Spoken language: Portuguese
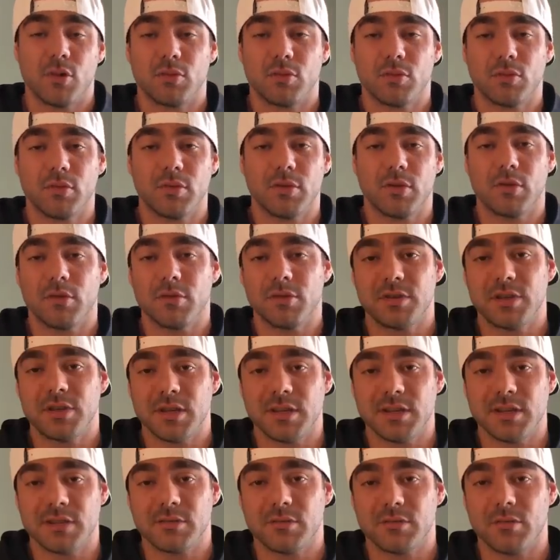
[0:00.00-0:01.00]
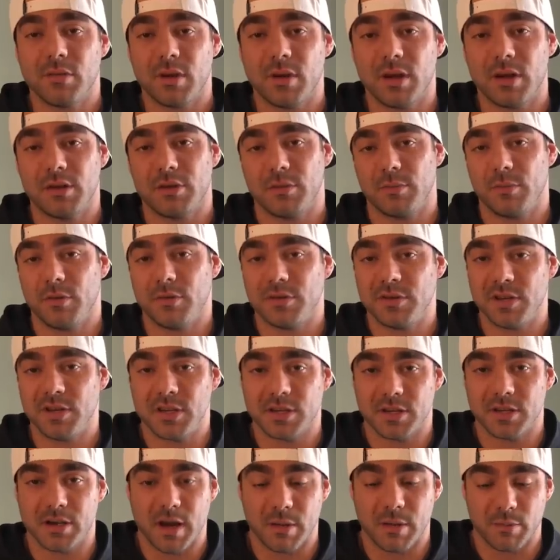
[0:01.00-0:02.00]
tudo que eu utilizo durante o meu dia
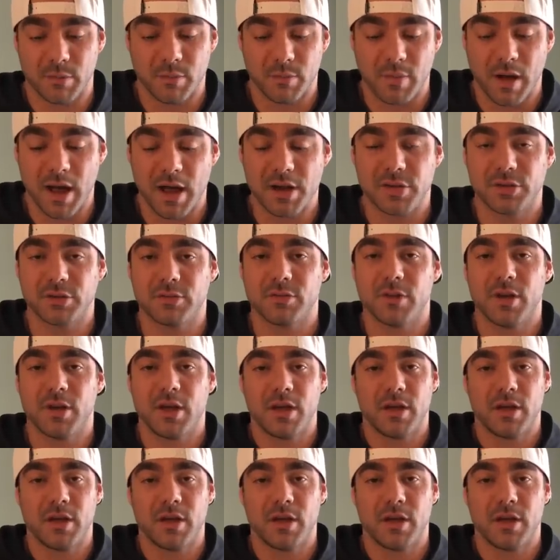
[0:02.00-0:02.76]
de cabo baixo,